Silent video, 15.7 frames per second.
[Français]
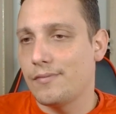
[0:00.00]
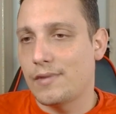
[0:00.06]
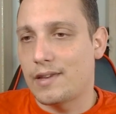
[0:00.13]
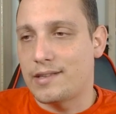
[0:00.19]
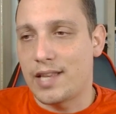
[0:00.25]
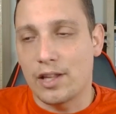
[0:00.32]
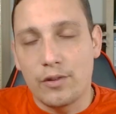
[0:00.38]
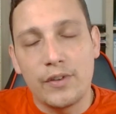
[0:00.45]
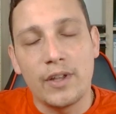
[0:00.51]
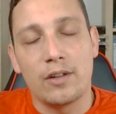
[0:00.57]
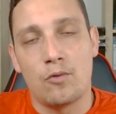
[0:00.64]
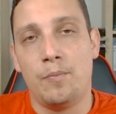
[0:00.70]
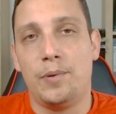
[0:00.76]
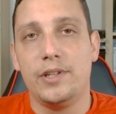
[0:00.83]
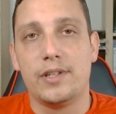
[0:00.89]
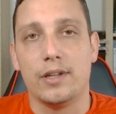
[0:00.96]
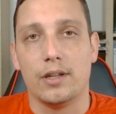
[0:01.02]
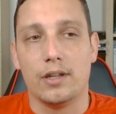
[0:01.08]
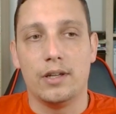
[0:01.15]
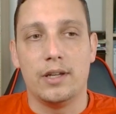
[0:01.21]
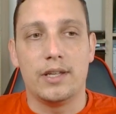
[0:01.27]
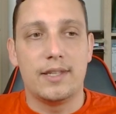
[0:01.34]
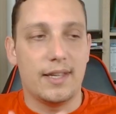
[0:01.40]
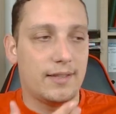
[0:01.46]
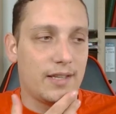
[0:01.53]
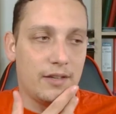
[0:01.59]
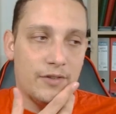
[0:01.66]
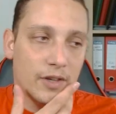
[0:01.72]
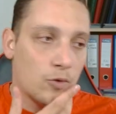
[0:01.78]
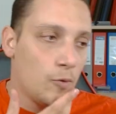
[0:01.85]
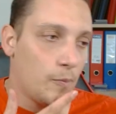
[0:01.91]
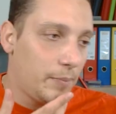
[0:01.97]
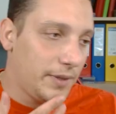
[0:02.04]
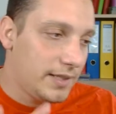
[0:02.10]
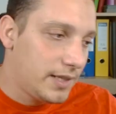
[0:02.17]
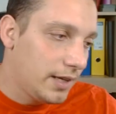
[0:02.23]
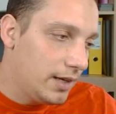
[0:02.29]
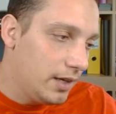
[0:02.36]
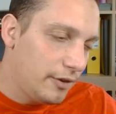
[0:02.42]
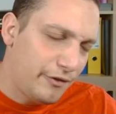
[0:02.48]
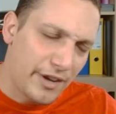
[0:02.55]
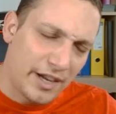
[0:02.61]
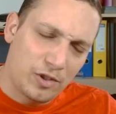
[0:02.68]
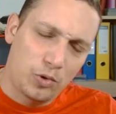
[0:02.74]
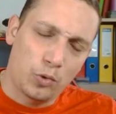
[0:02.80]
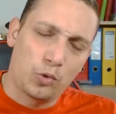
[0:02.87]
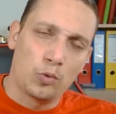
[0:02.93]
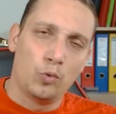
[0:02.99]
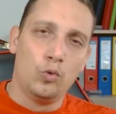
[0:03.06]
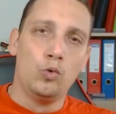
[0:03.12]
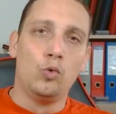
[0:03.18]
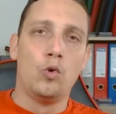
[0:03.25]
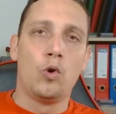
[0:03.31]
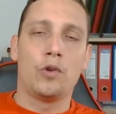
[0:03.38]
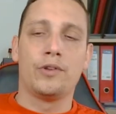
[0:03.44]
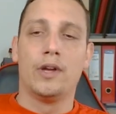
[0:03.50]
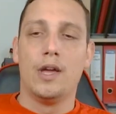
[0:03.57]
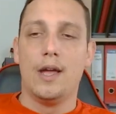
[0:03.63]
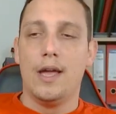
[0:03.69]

ça devient compliqué, les gars, ça devient compliqué, les factures sont lourdes,